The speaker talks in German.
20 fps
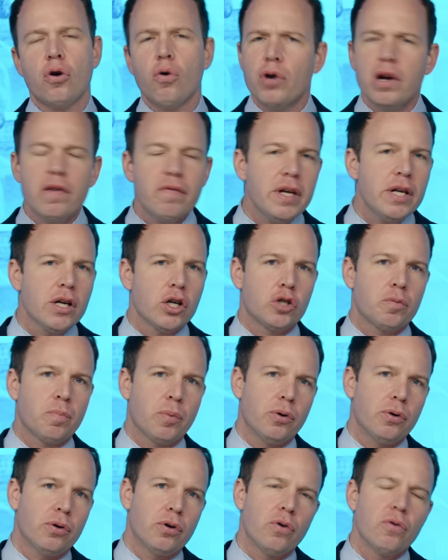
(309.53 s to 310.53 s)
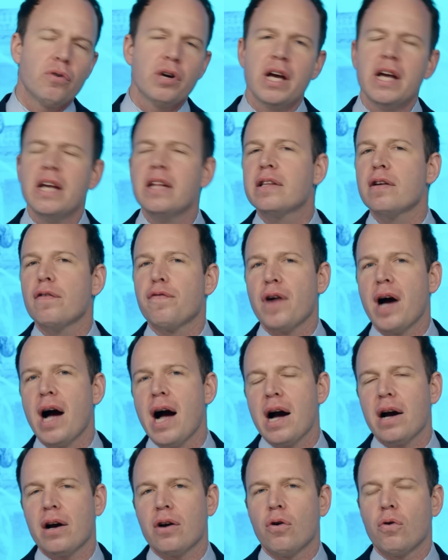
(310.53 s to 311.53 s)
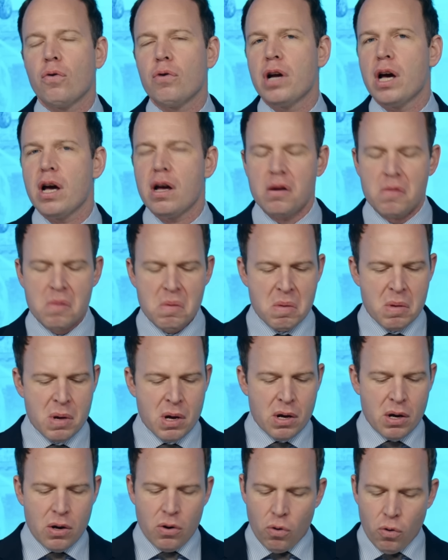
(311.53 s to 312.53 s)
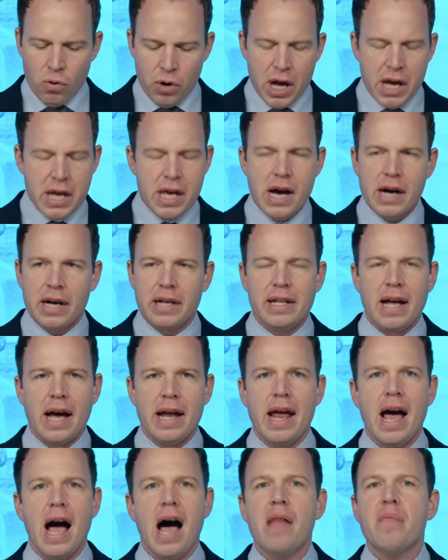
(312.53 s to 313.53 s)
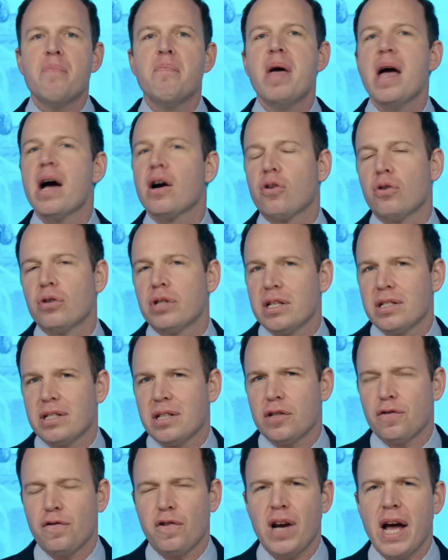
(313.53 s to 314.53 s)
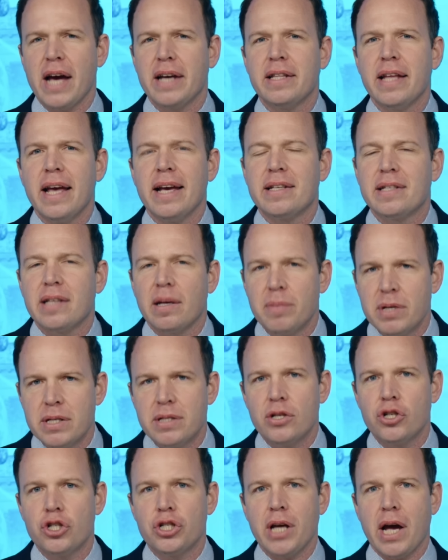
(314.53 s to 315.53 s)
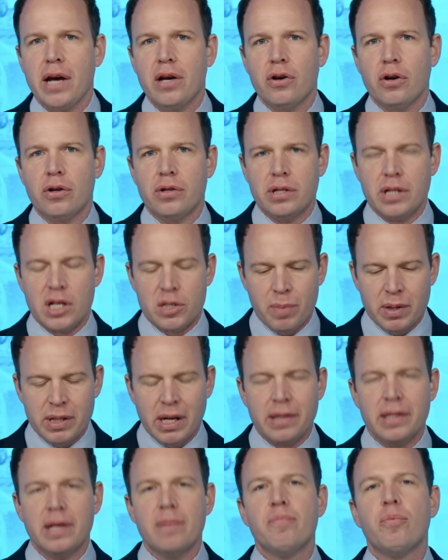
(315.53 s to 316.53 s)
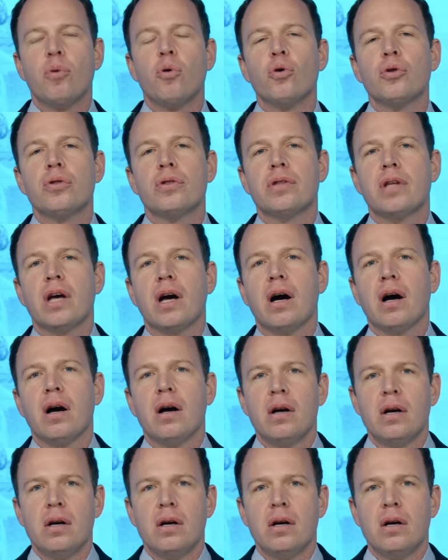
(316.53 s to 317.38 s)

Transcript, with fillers: Ohne Widerspruch, ohne Hinterfragen, ohne, ohne irgendeine Anmerkung, dass das vielleicht extremistisch sein könnte, dass man dann den Boden der